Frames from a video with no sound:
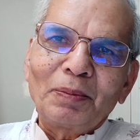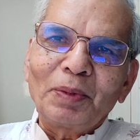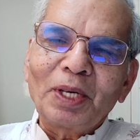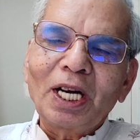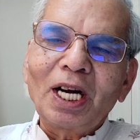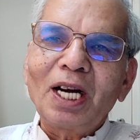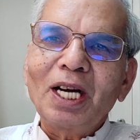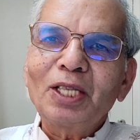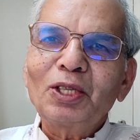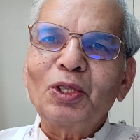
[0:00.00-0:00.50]

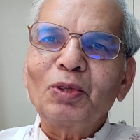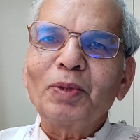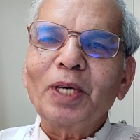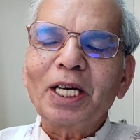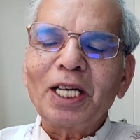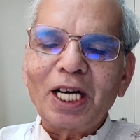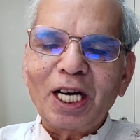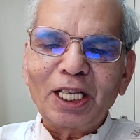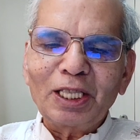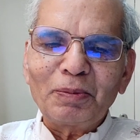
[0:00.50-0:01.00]
मेरा हाथ
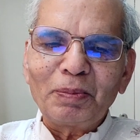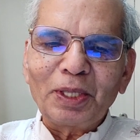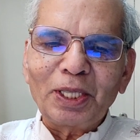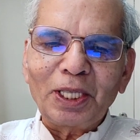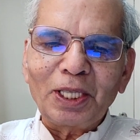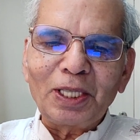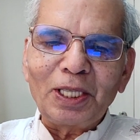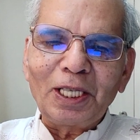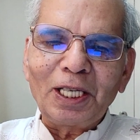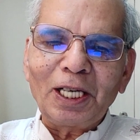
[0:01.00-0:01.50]
तुम्हारे हाथ में
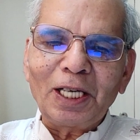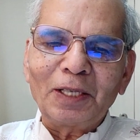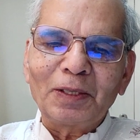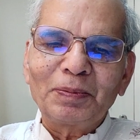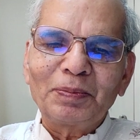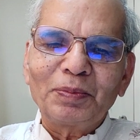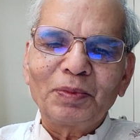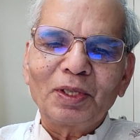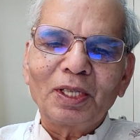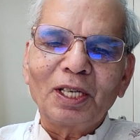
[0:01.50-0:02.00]
दे दिया
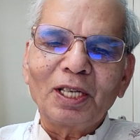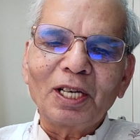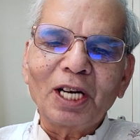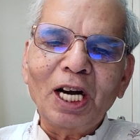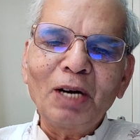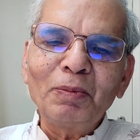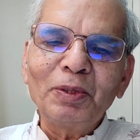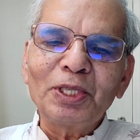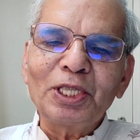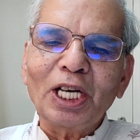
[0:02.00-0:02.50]

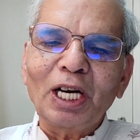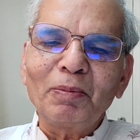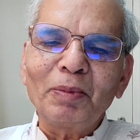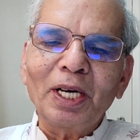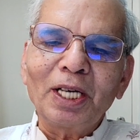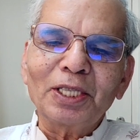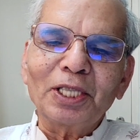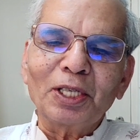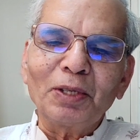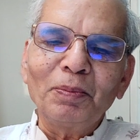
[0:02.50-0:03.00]
राम
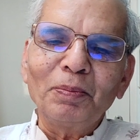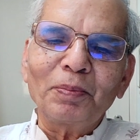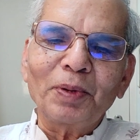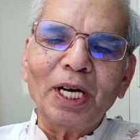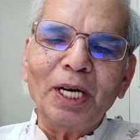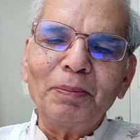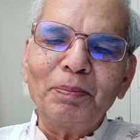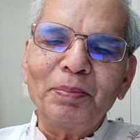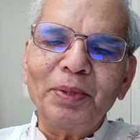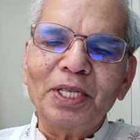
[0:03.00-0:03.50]
जामातरम
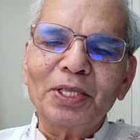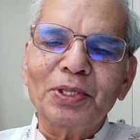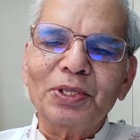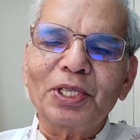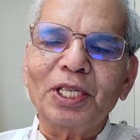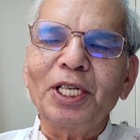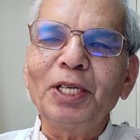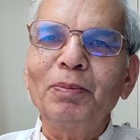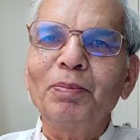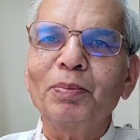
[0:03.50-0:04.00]
प्राप्य
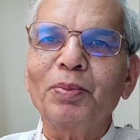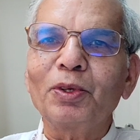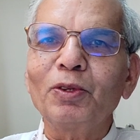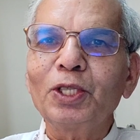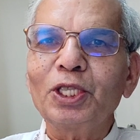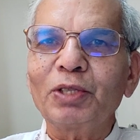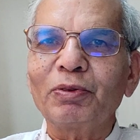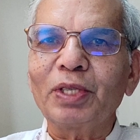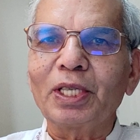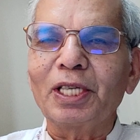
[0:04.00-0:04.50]
स्त्रियम
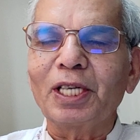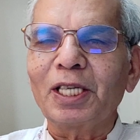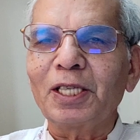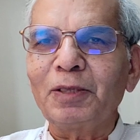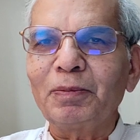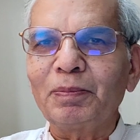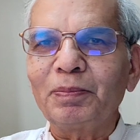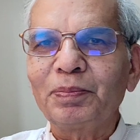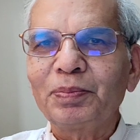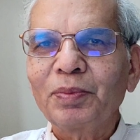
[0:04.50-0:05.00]
पुरुष
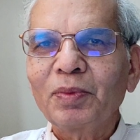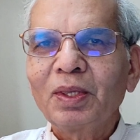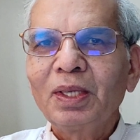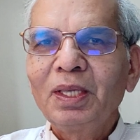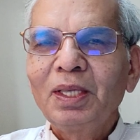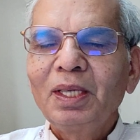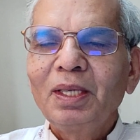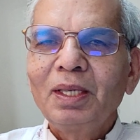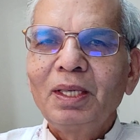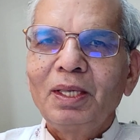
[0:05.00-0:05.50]
विग्रहम
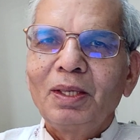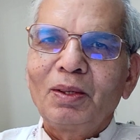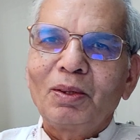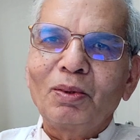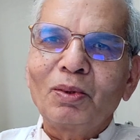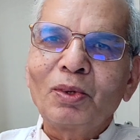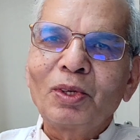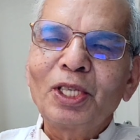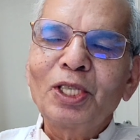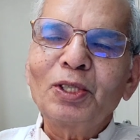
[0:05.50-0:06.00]

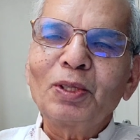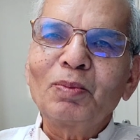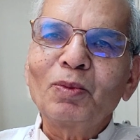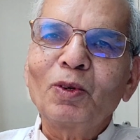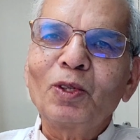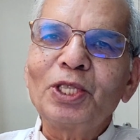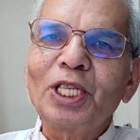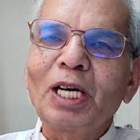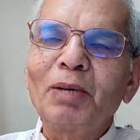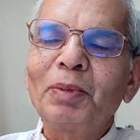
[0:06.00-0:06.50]
उन्होंने
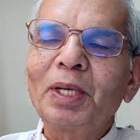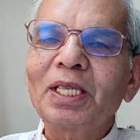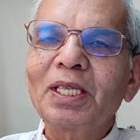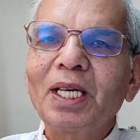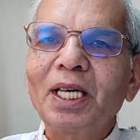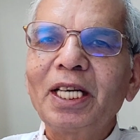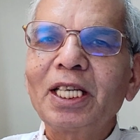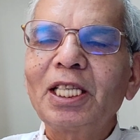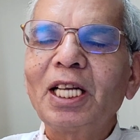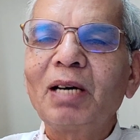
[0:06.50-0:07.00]
तुमको
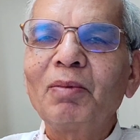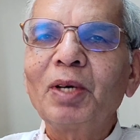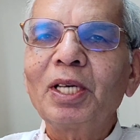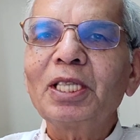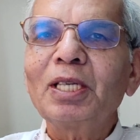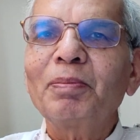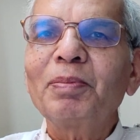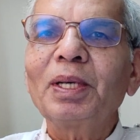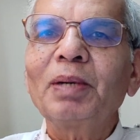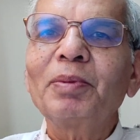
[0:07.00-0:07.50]
जामाता या
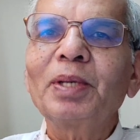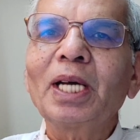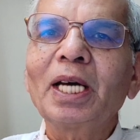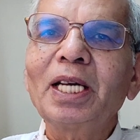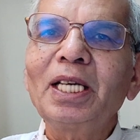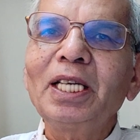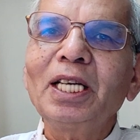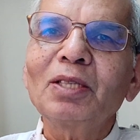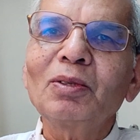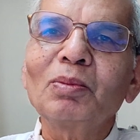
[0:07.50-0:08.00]
दामाद अपना
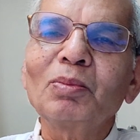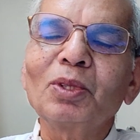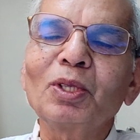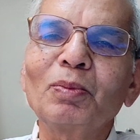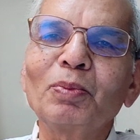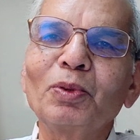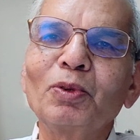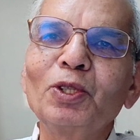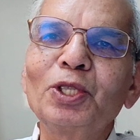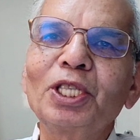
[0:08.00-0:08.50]
बना लिया तुम
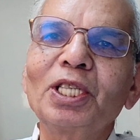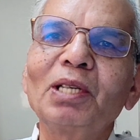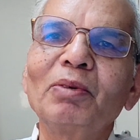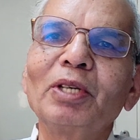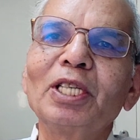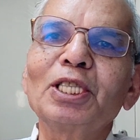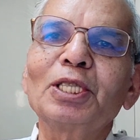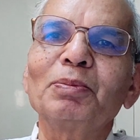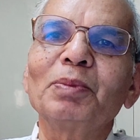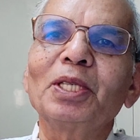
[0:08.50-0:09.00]
तो पुरुष के
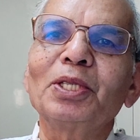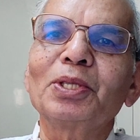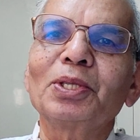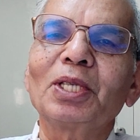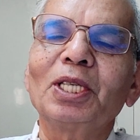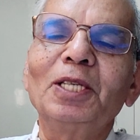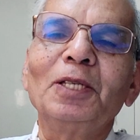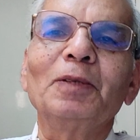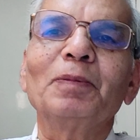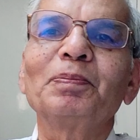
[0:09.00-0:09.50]
वेश में
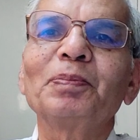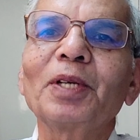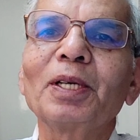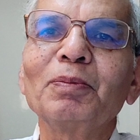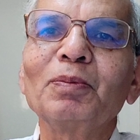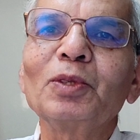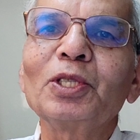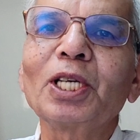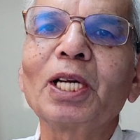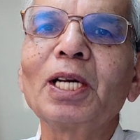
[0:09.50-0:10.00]
स्त्री
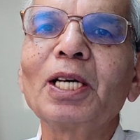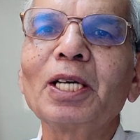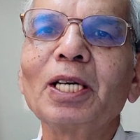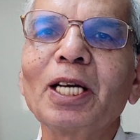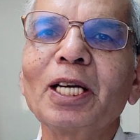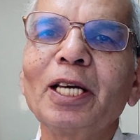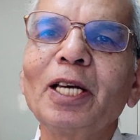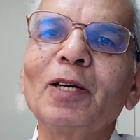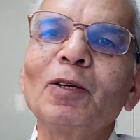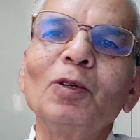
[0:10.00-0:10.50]
मुझे लग
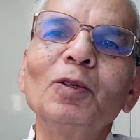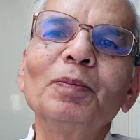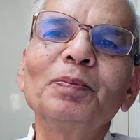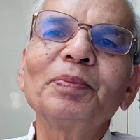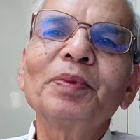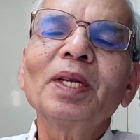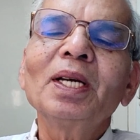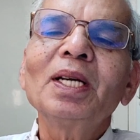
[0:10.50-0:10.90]
रहे हो